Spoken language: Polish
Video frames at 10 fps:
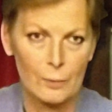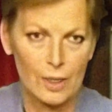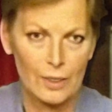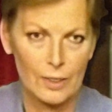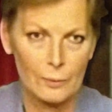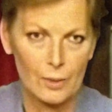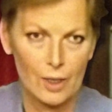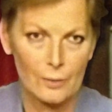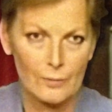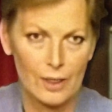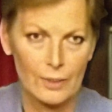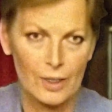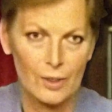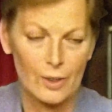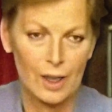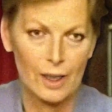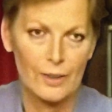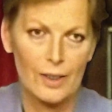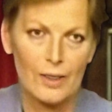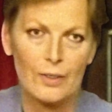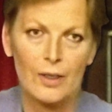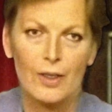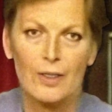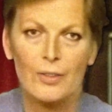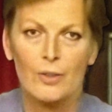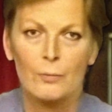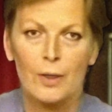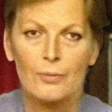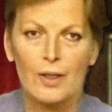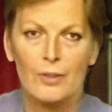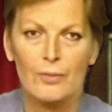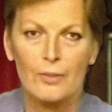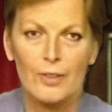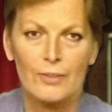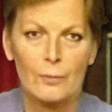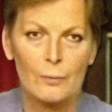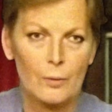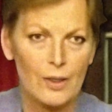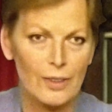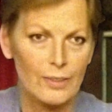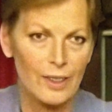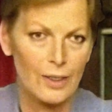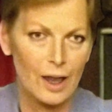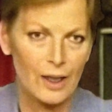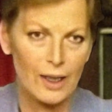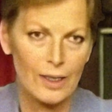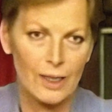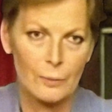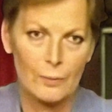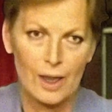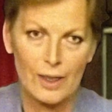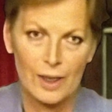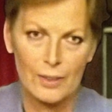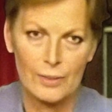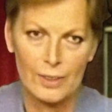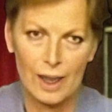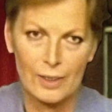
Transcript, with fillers: przyznam, że to faktycznie y, zdumiewająca samokrytyka. Niemniej jednak... Ja nie